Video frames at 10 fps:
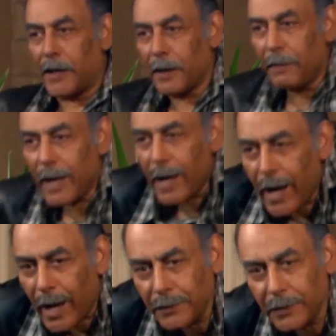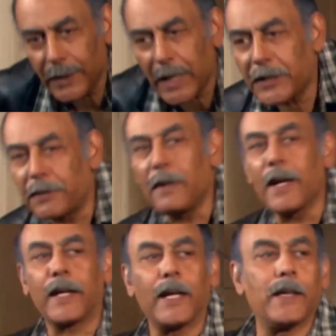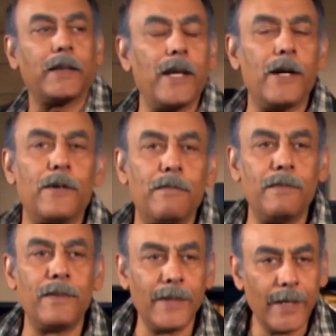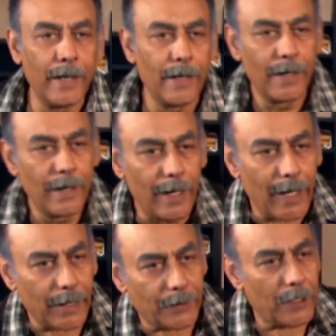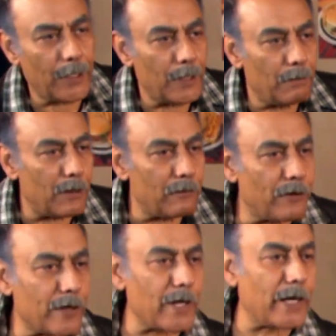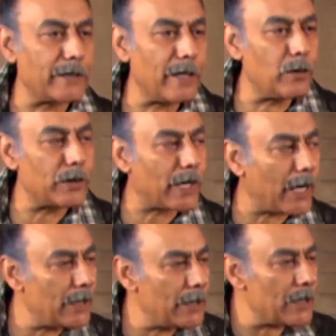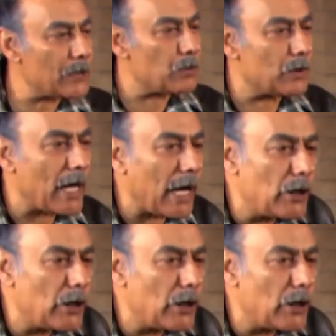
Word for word: انا بقى عندي رسمه كيداهم هتقلب الفرح ده وتخليه اسود